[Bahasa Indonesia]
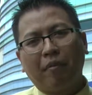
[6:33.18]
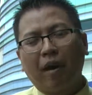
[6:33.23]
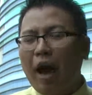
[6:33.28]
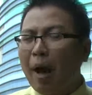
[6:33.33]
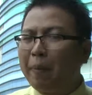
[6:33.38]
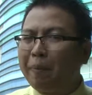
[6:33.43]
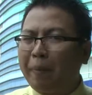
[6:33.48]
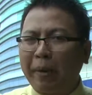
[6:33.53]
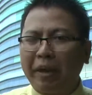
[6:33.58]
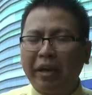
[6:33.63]

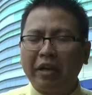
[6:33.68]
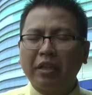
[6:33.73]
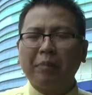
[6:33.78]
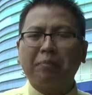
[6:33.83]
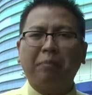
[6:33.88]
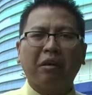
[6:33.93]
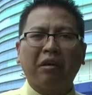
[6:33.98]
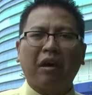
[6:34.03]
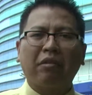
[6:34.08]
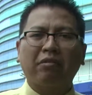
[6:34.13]
apa yang kita
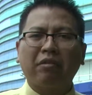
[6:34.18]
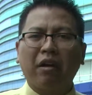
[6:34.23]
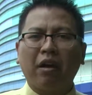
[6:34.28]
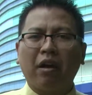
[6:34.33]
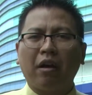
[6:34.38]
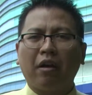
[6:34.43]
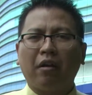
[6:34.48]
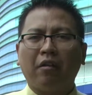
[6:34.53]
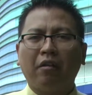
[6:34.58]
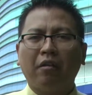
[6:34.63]

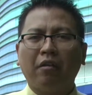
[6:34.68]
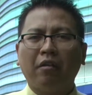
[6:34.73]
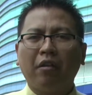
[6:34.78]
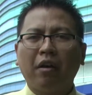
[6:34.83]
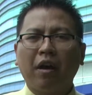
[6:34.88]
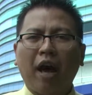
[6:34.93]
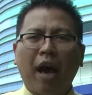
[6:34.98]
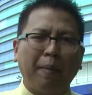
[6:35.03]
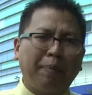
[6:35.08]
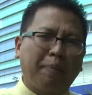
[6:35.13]
perkatakan,
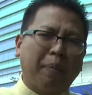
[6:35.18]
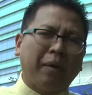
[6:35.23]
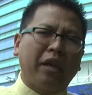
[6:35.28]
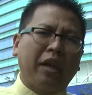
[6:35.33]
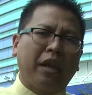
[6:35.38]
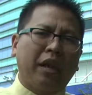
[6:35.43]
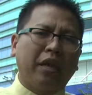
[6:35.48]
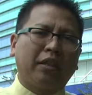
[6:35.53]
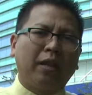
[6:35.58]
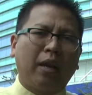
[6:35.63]
apa
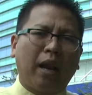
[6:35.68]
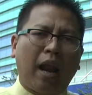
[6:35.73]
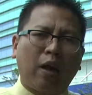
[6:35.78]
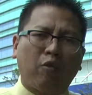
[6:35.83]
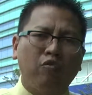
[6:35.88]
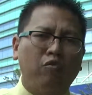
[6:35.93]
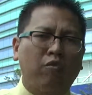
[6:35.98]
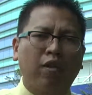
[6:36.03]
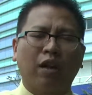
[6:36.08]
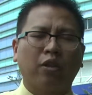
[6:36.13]
yang kita
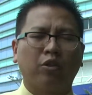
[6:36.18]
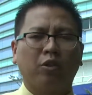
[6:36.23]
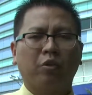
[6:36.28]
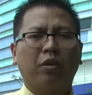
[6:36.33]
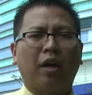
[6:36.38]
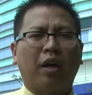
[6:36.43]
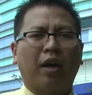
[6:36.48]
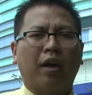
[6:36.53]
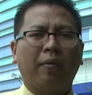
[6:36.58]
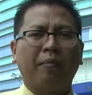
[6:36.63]
lakukan
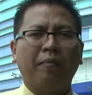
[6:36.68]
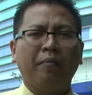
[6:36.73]
saudara.